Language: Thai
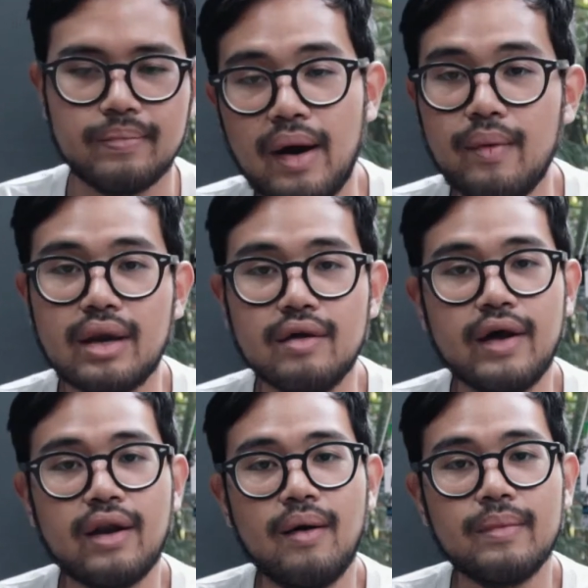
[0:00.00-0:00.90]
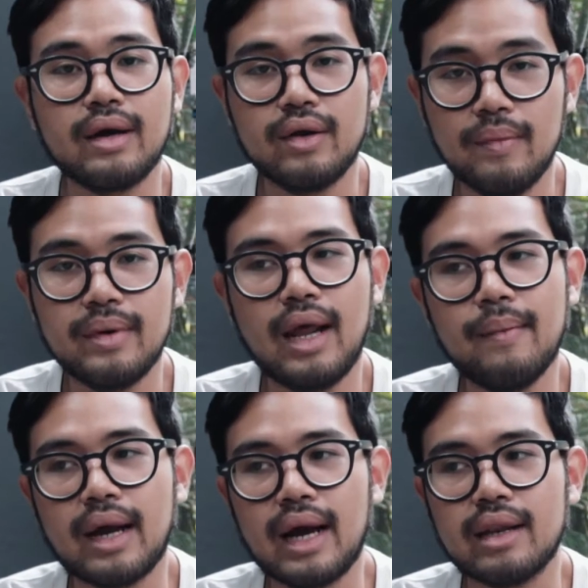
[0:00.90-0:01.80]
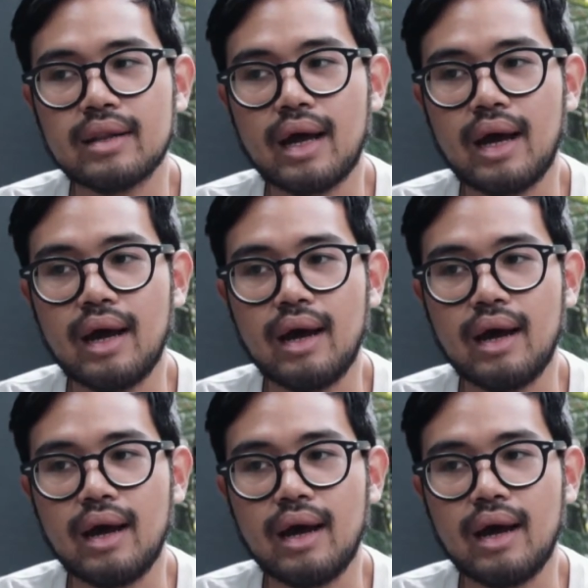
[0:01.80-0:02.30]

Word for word: มาวิกหรือแฟนทอมเนี่ยขึ้นด้วยมือได้เหมือนกัน แต่